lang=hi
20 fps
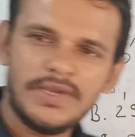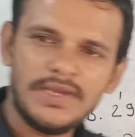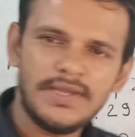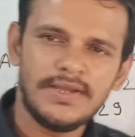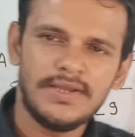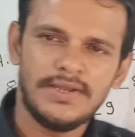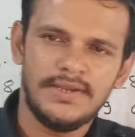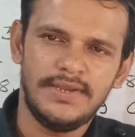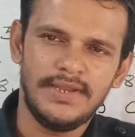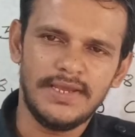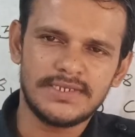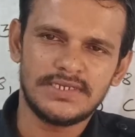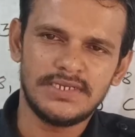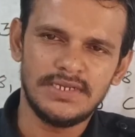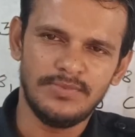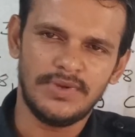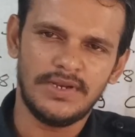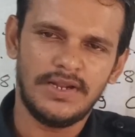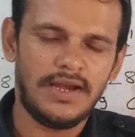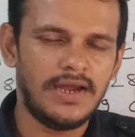बी नेक्स्ट
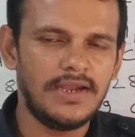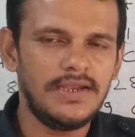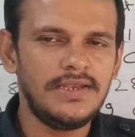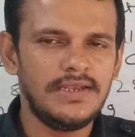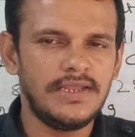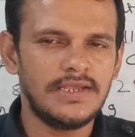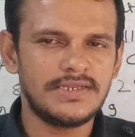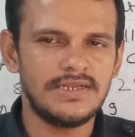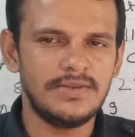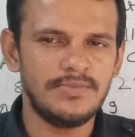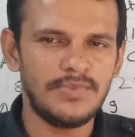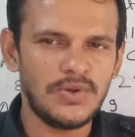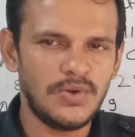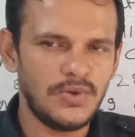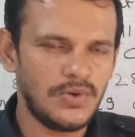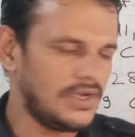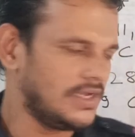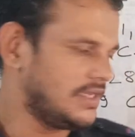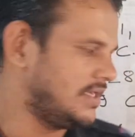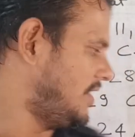नंबर यानी नेक्स्ट नंबर
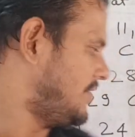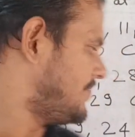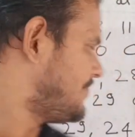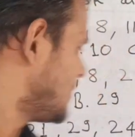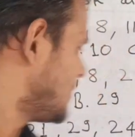होगा क्या